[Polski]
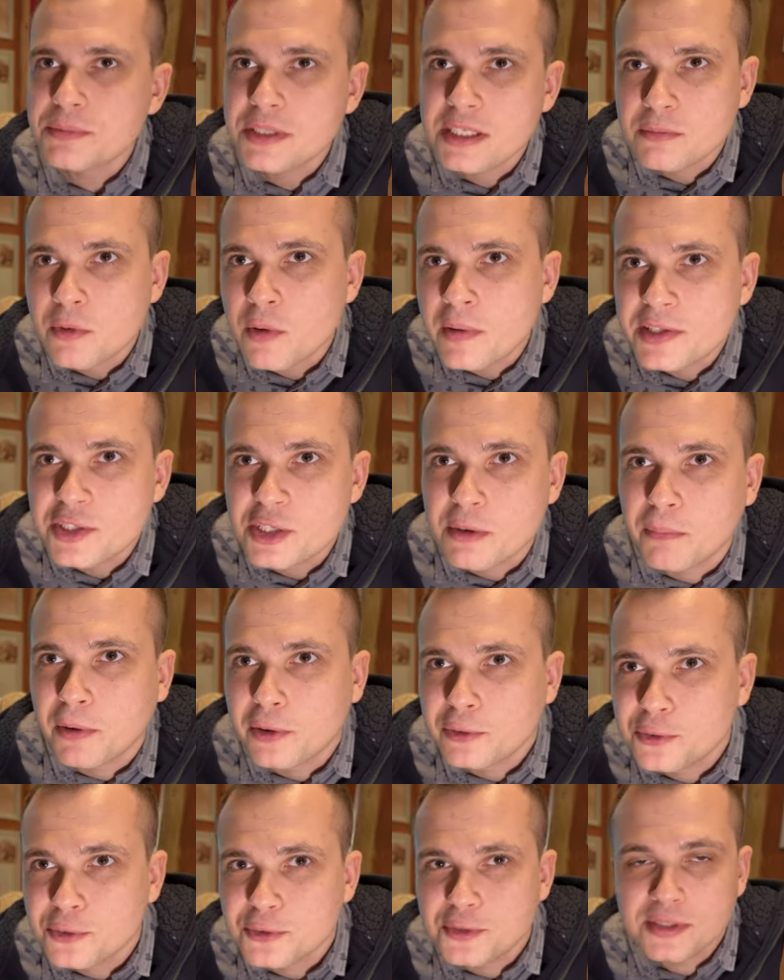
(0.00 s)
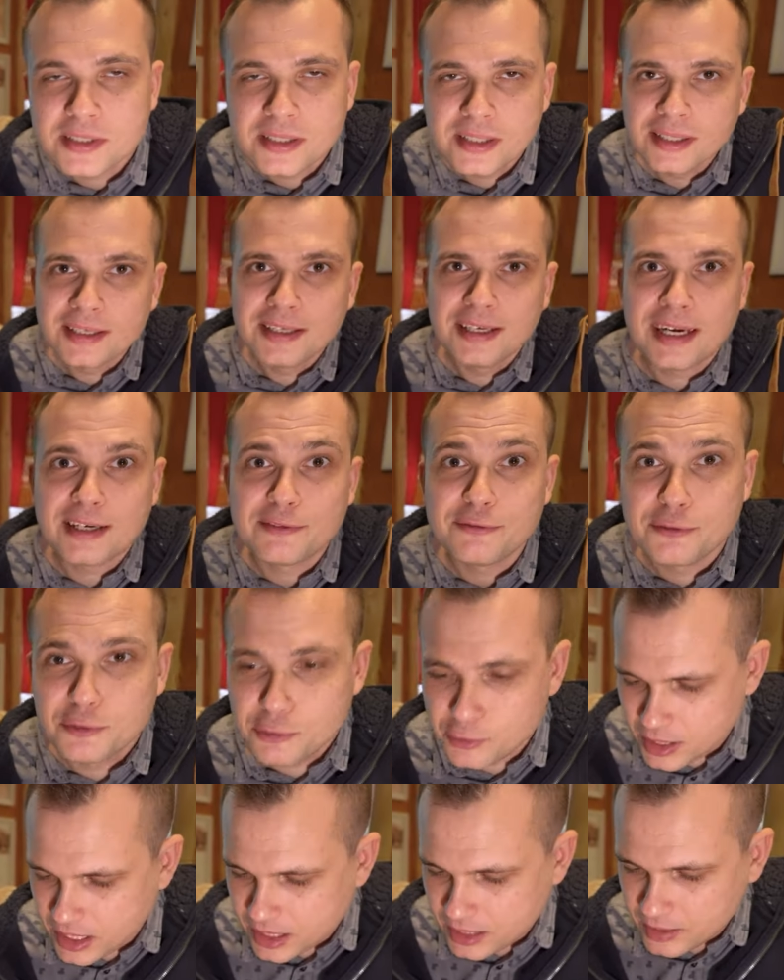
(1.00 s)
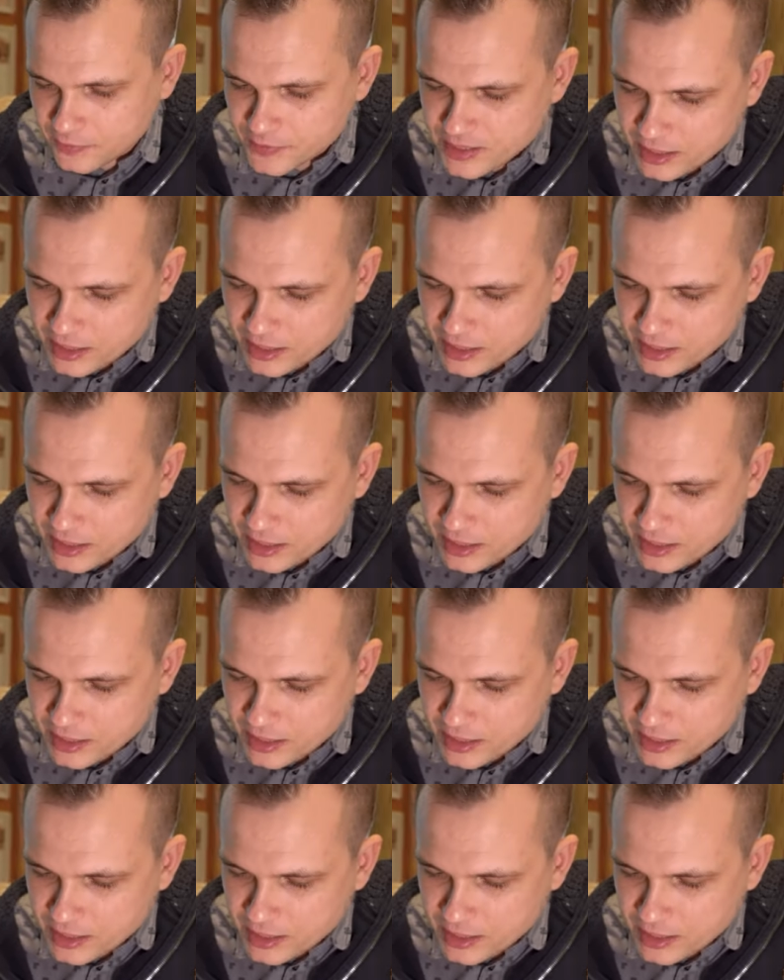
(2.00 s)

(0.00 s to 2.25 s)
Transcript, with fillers: przez moment się poczuć jak w górach, jak w